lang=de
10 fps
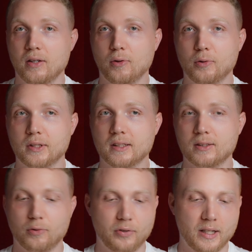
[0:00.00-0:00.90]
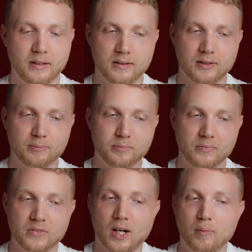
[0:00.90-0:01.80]
Und insofern ähm,
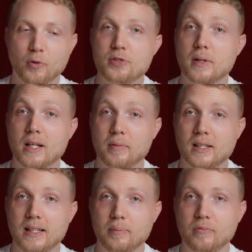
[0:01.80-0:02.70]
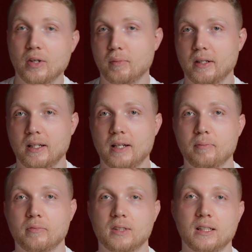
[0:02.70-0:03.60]
ja, muss man damit leben, wenn man
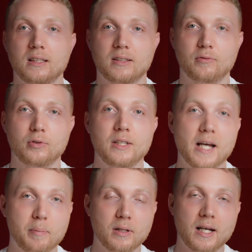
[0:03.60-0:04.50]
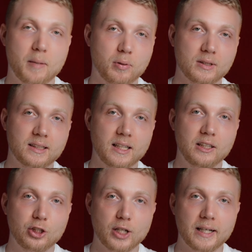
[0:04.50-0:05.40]
eben sich für die Apple AirPods
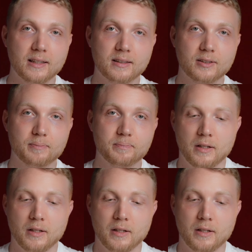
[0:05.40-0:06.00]
entscheidet.